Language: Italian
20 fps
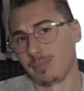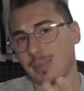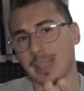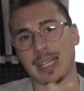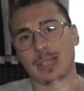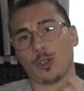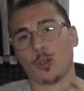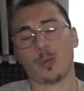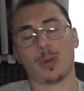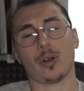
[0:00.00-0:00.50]

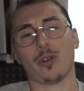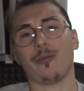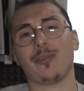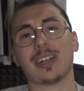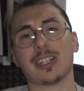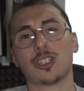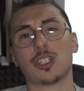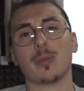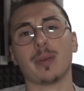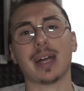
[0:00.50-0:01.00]
tanto per non
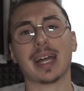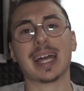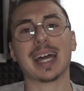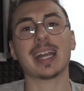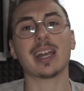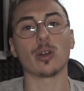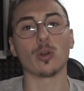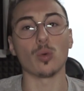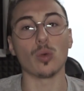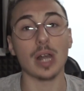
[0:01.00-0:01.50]
farci
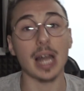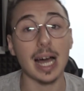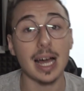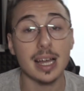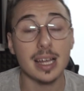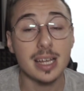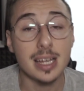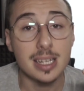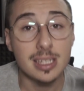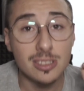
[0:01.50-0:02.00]
mancare
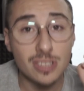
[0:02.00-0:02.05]
nulla,